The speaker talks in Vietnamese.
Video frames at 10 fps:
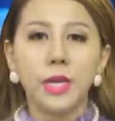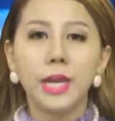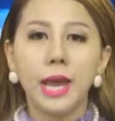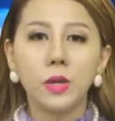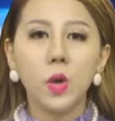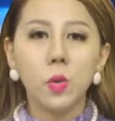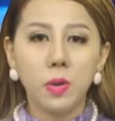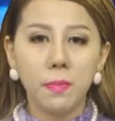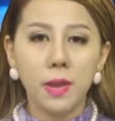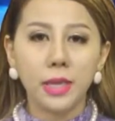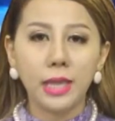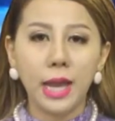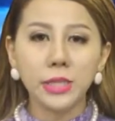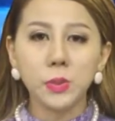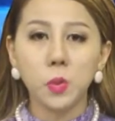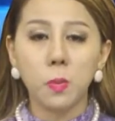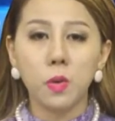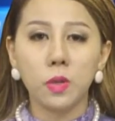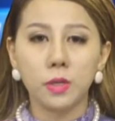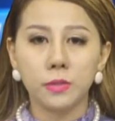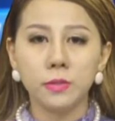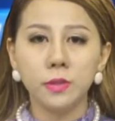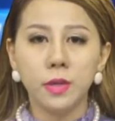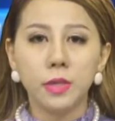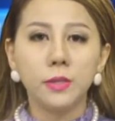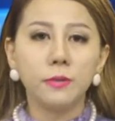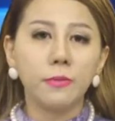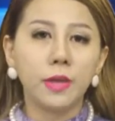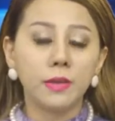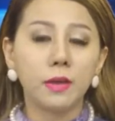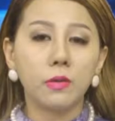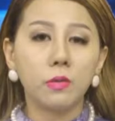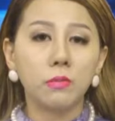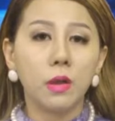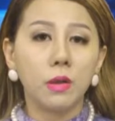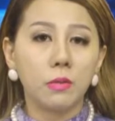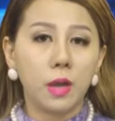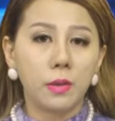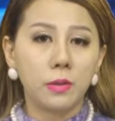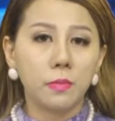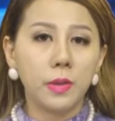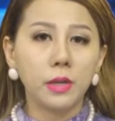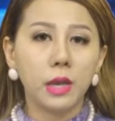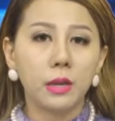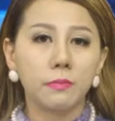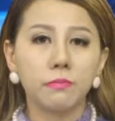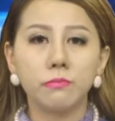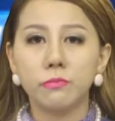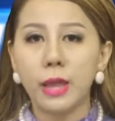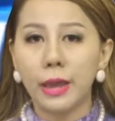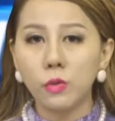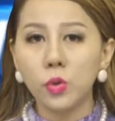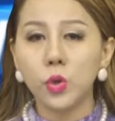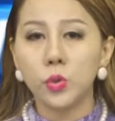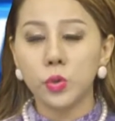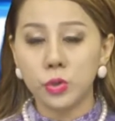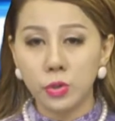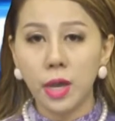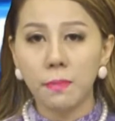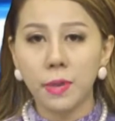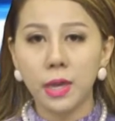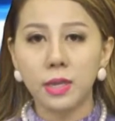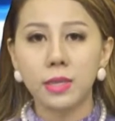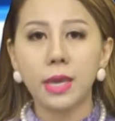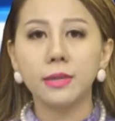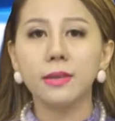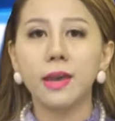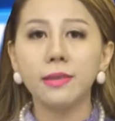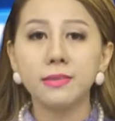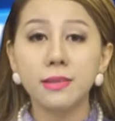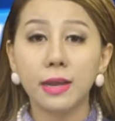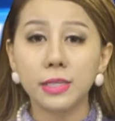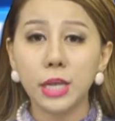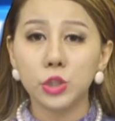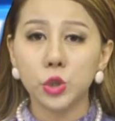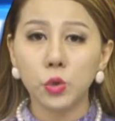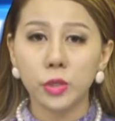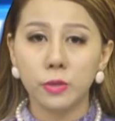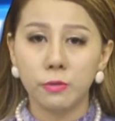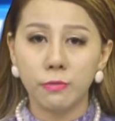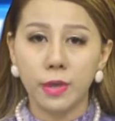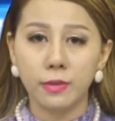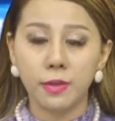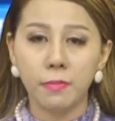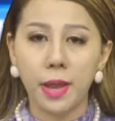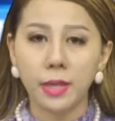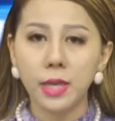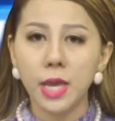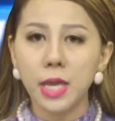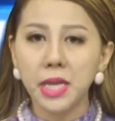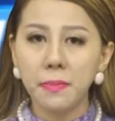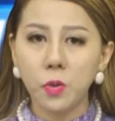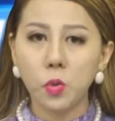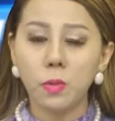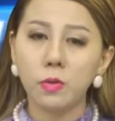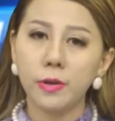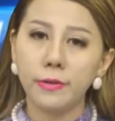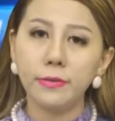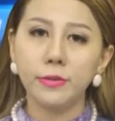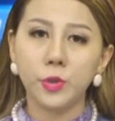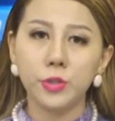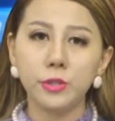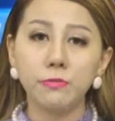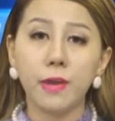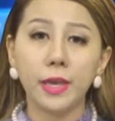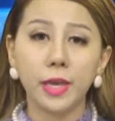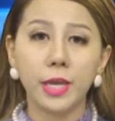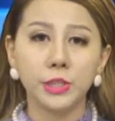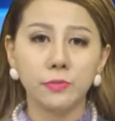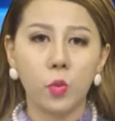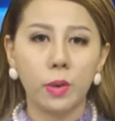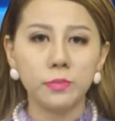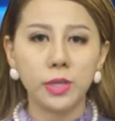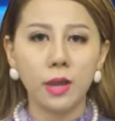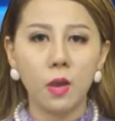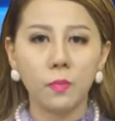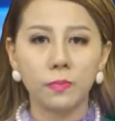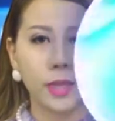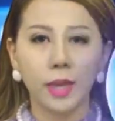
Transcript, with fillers: Đảng của ông Abe thắng trong cuộc bầu cử Thượng viện Nhật. Được biết là đảng của cựu Thủ tướng Abe giành ghế thắng đa số tại Thượng viện Nhật Bản khi mà cuộc bầu cử được tổ chức vài ngày sau vụ ám sát ông.